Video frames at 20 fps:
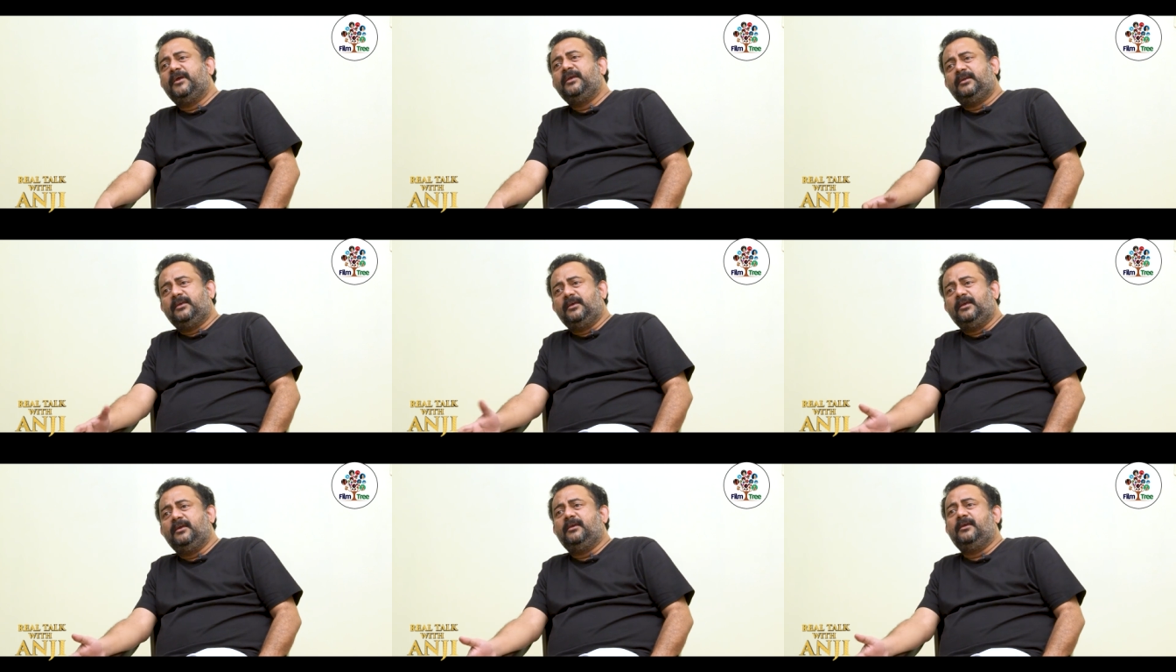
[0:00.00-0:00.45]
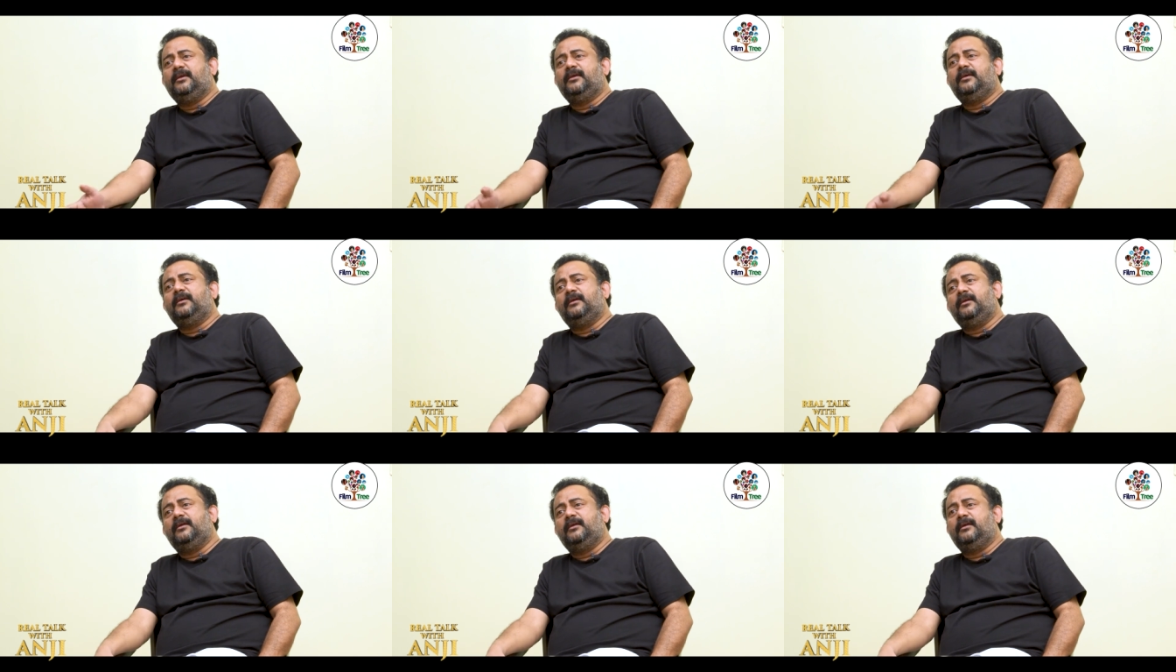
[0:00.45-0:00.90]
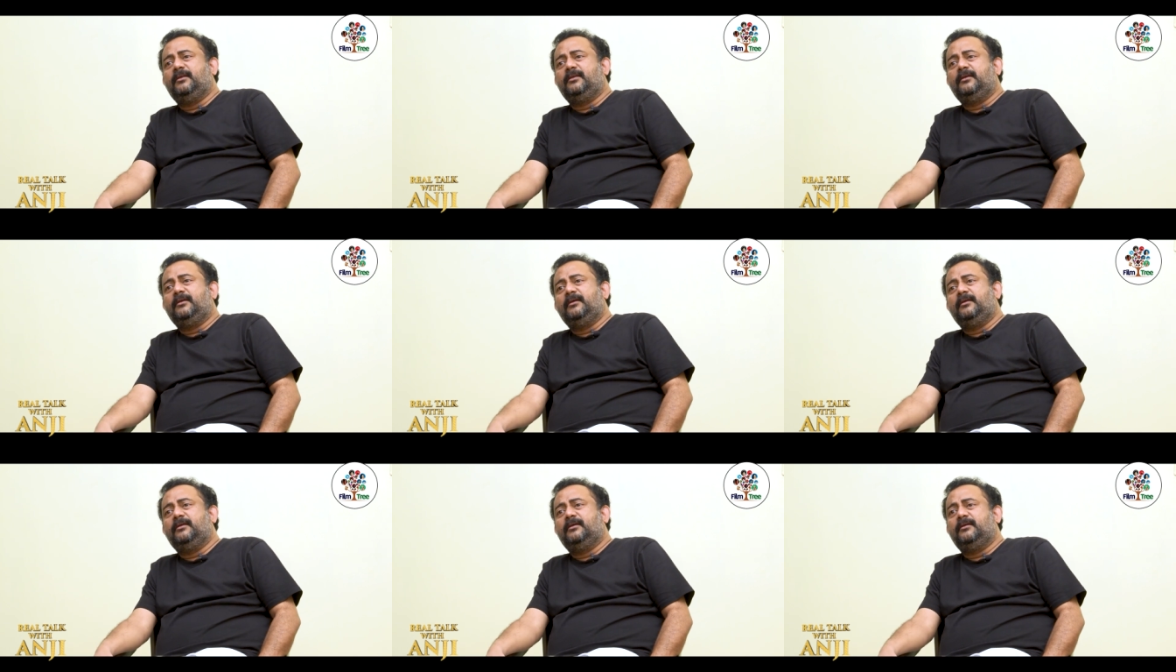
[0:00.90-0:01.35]
మైక్కి
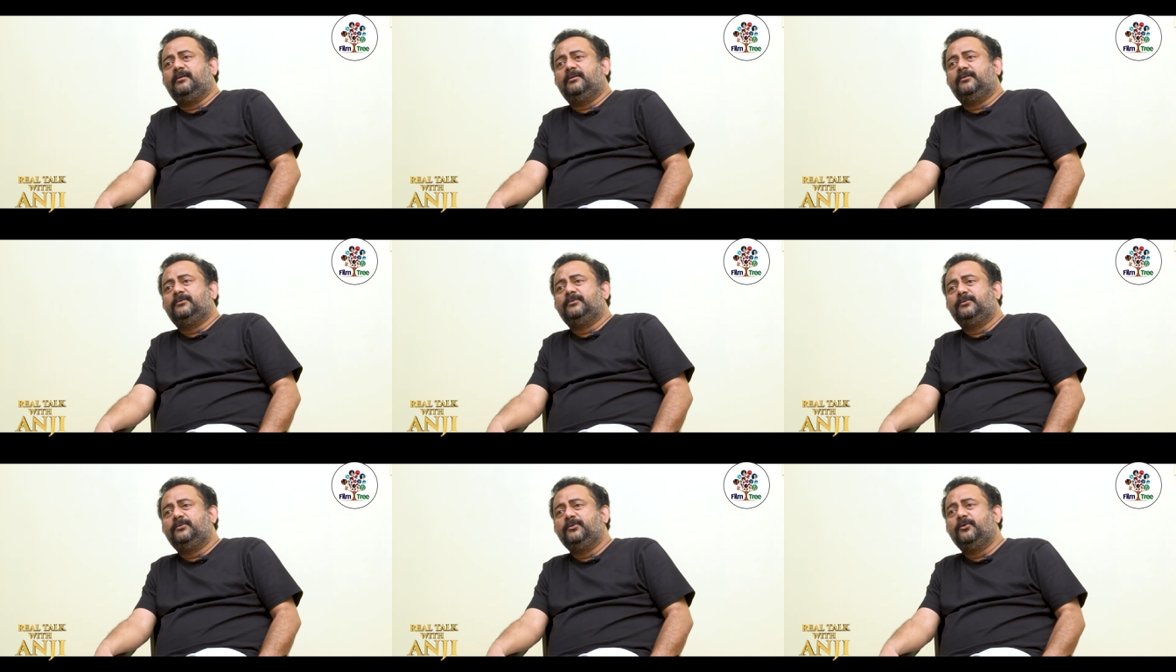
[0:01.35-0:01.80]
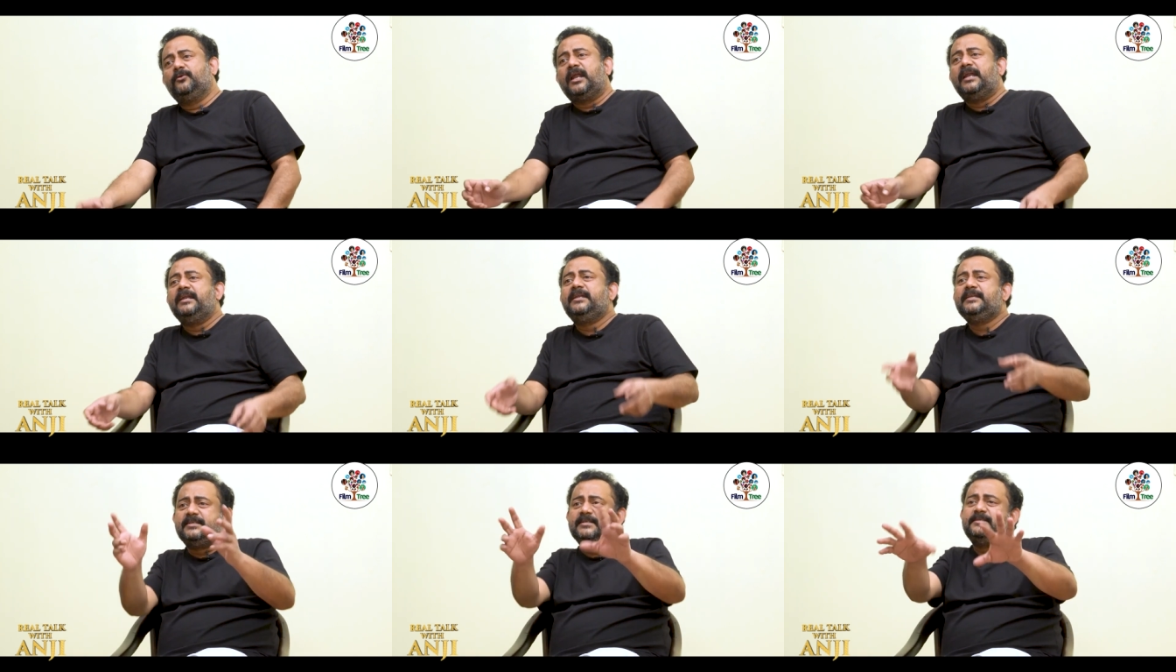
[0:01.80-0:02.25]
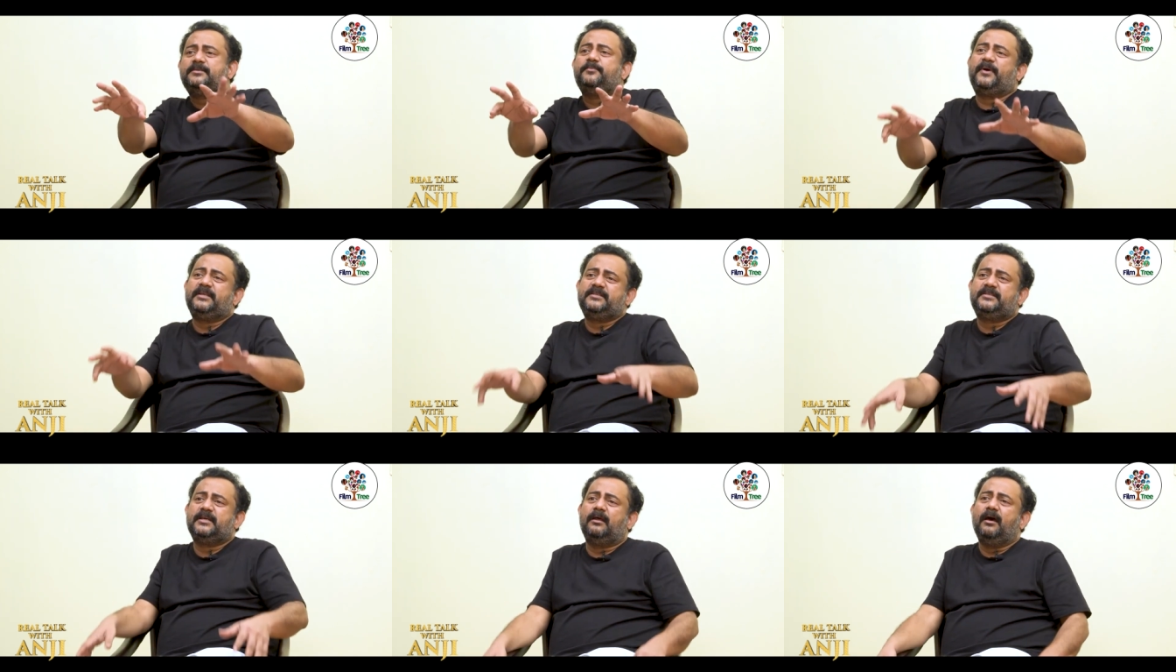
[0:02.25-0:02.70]
నోరంటికి చేసి
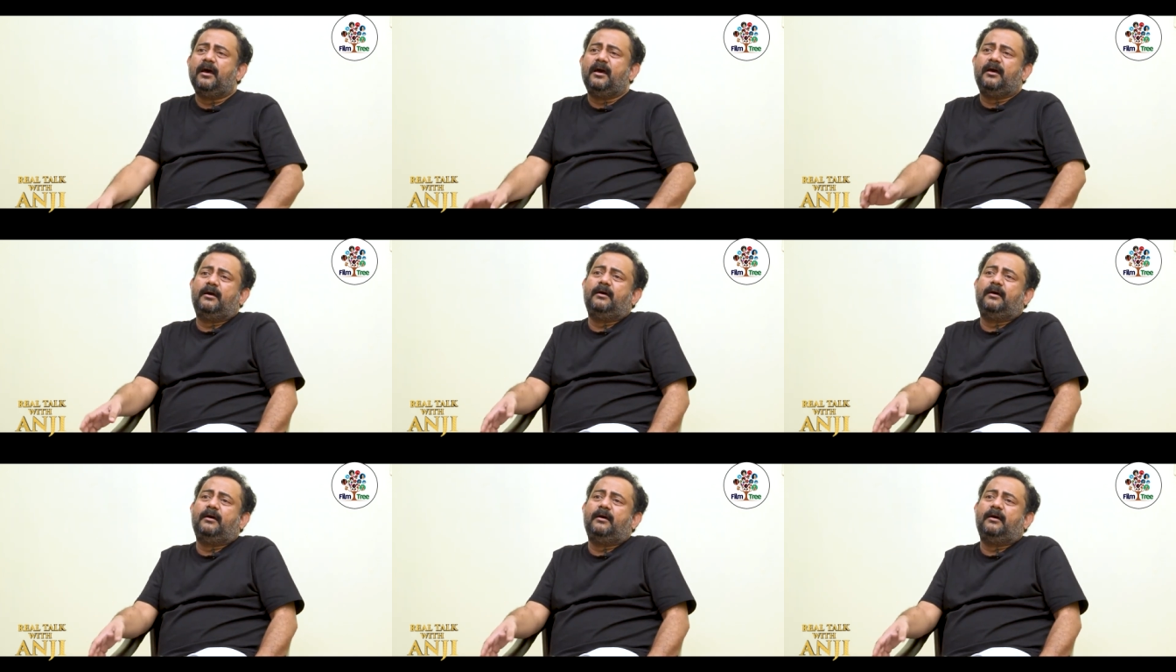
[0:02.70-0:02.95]
పద్యాలు